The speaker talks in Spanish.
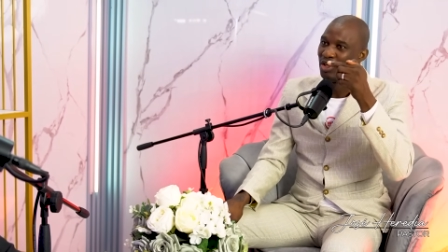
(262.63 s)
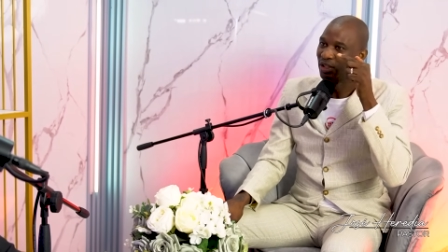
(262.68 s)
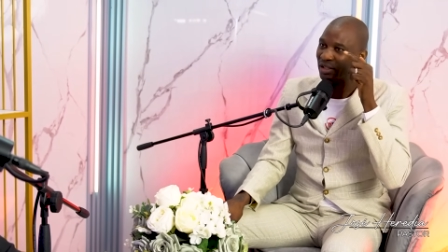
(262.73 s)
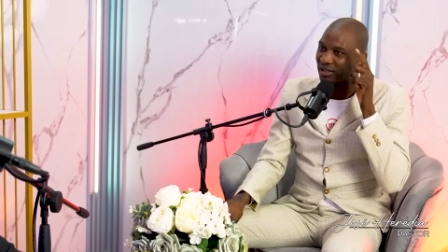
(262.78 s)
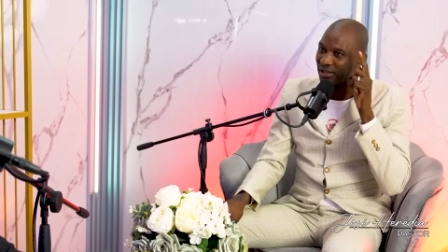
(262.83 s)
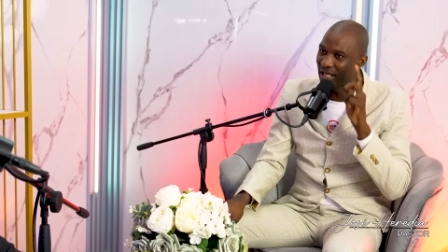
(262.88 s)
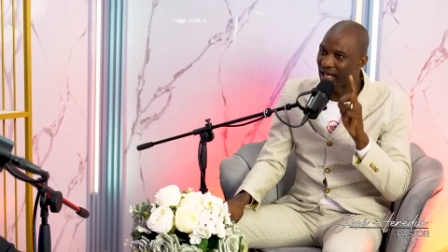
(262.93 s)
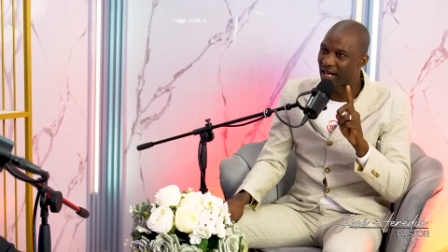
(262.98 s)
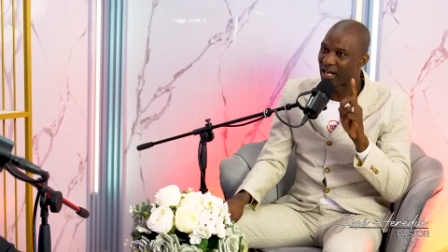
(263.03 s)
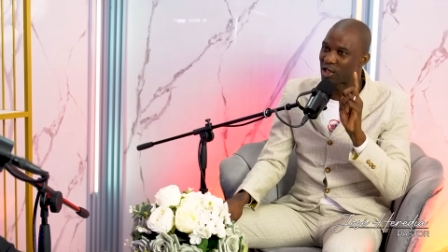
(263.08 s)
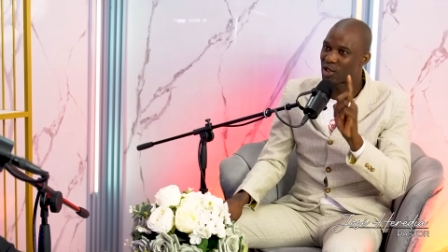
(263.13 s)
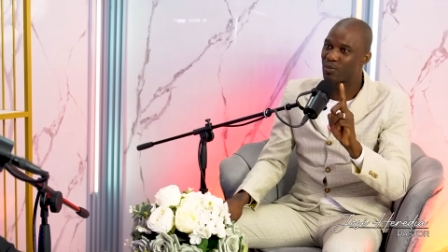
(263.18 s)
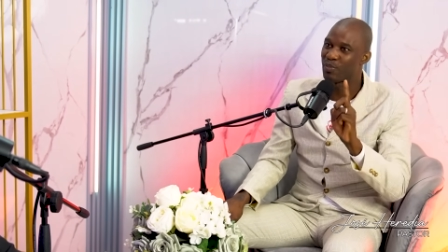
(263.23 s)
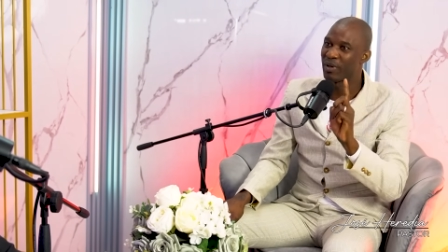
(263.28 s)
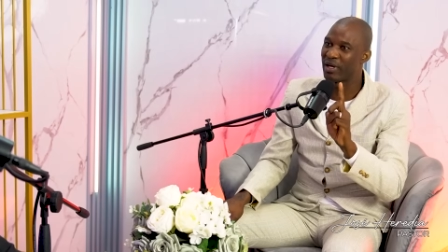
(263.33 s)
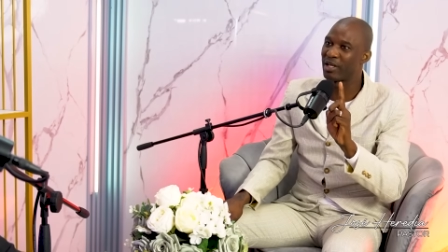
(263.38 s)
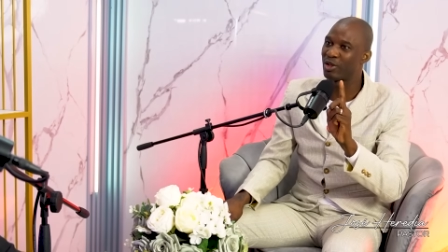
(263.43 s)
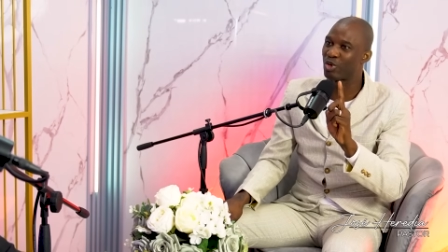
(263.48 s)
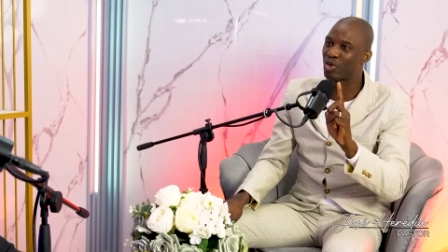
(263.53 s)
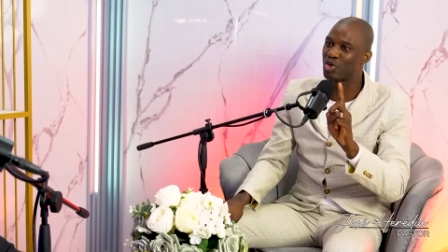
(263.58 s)
del
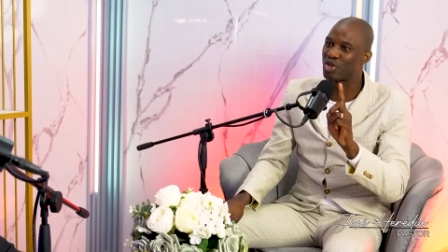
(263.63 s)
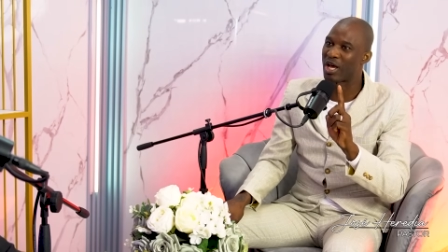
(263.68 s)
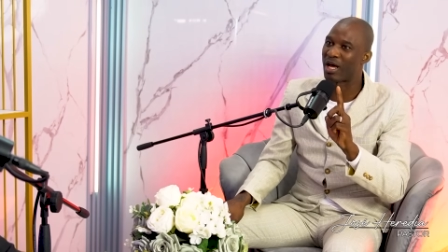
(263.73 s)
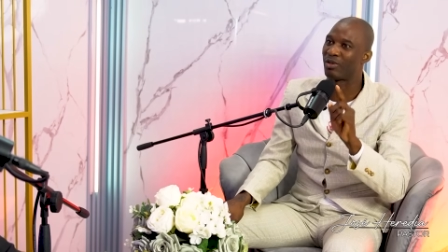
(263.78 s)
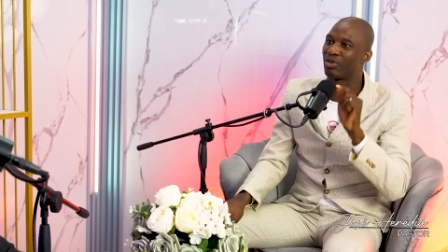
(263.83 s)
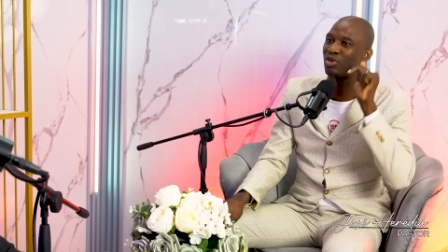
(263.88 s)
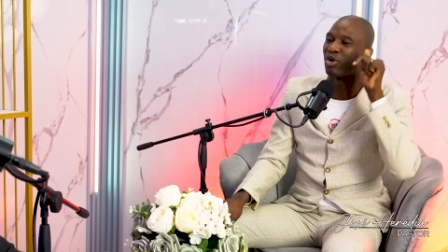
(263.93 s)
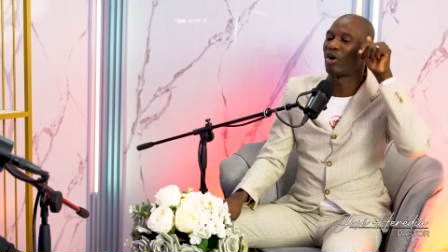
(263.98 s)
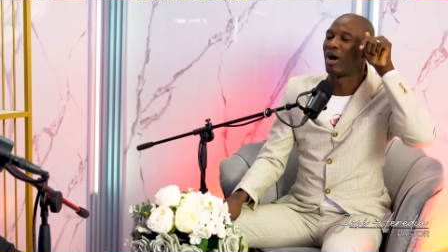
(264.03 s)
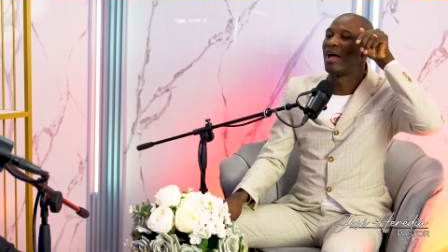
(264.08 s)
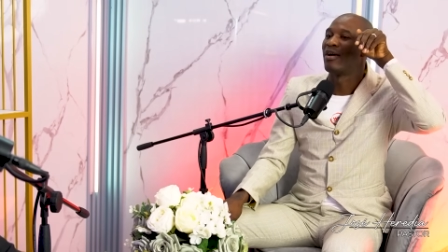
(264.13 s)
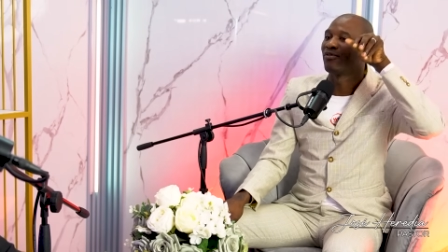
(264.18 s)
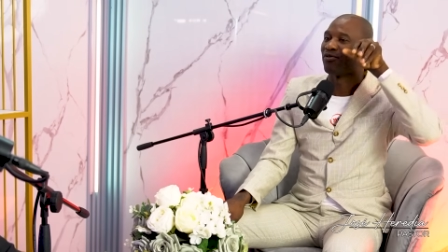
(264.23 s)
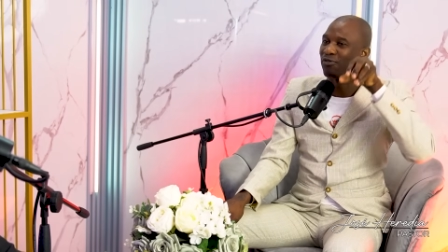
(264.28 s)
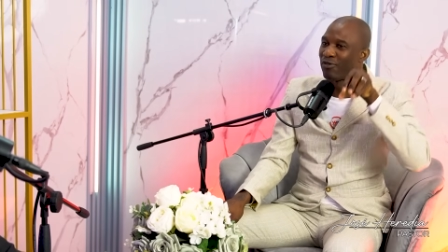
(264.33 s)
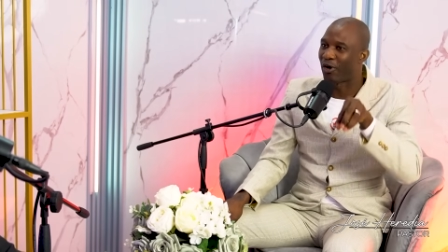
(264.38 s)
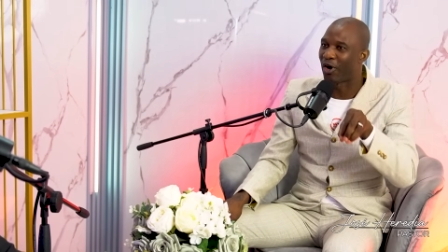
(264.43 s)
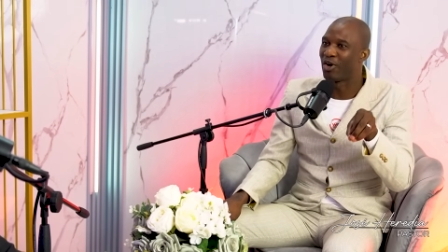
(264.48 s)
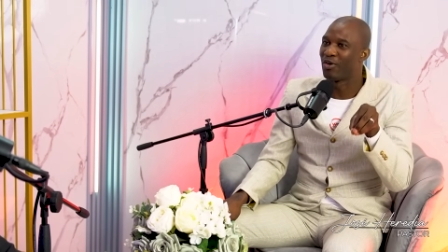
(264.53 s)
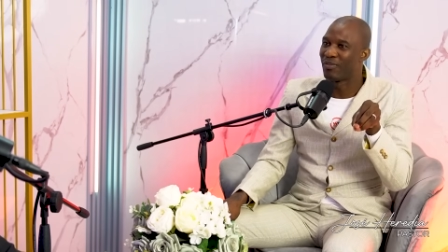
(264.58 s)
Espíritu Santo en
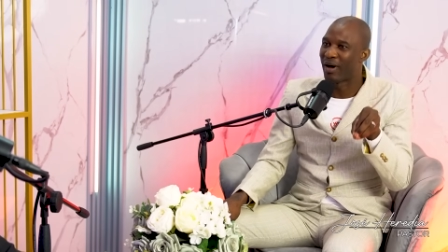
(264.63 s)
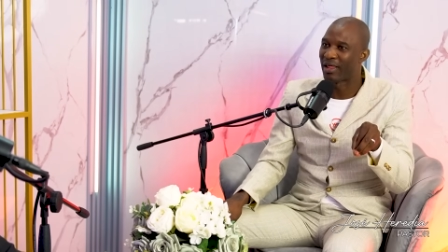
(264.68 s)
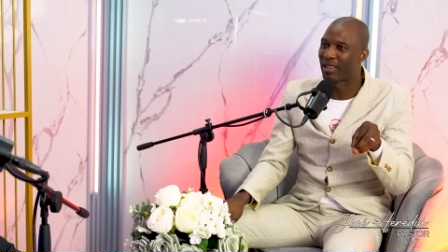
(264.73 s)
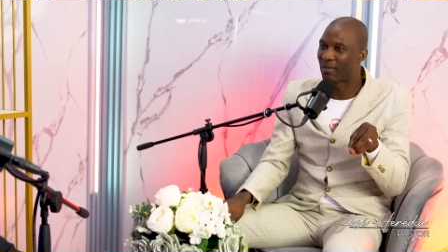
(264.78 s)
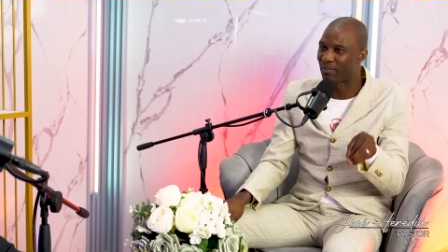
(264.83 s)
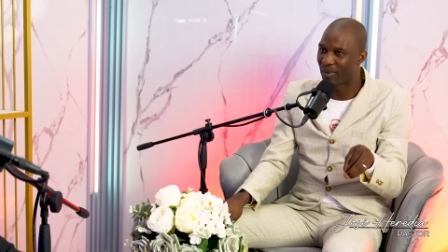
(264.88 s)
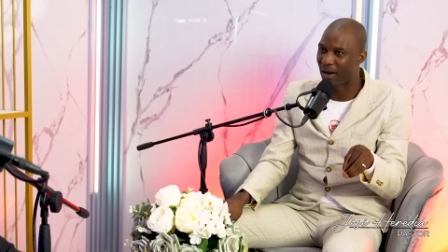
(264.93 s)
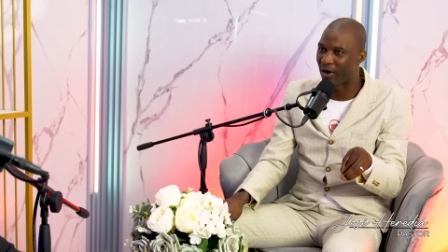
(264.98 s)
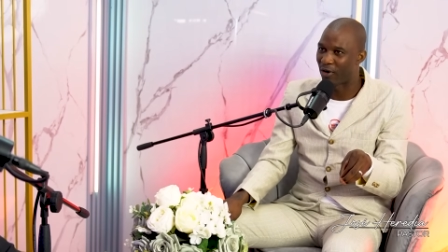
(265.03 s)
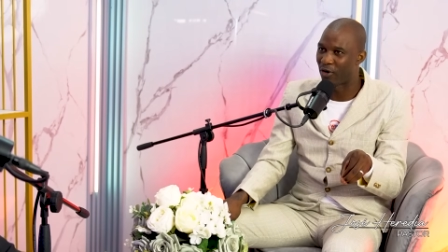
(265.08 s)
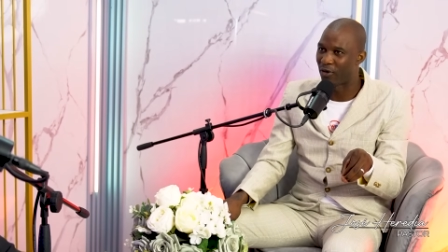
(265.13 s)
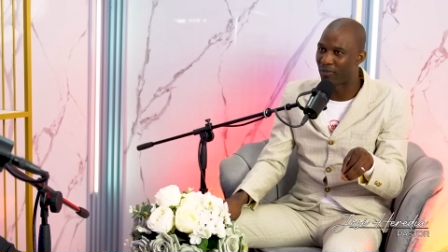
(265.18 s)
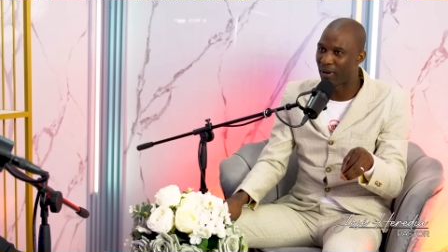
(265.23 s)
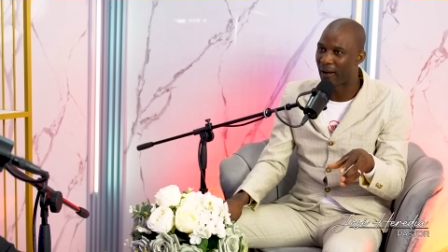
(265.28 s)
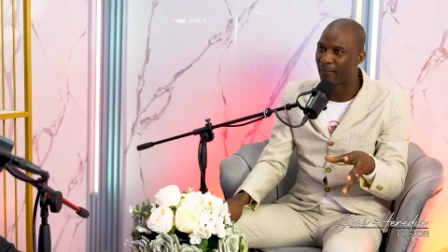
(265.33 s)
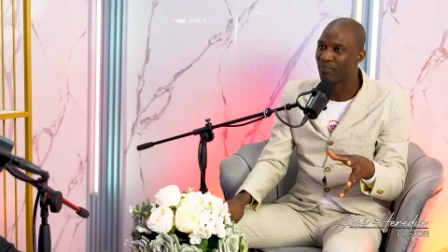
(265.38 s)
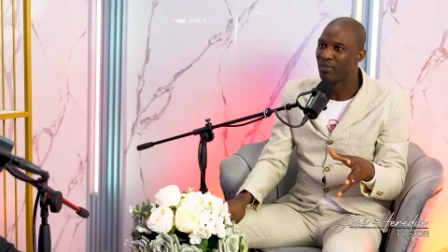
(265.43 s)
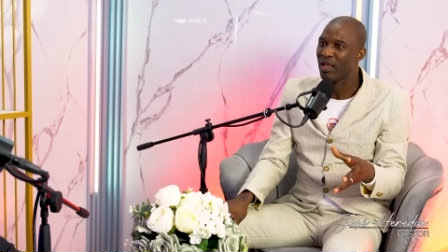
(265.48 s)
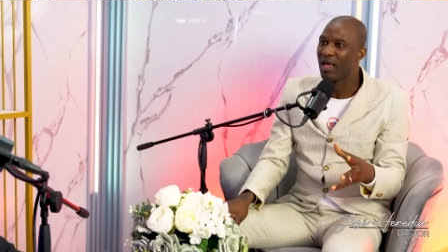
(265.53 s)
forma de paloma.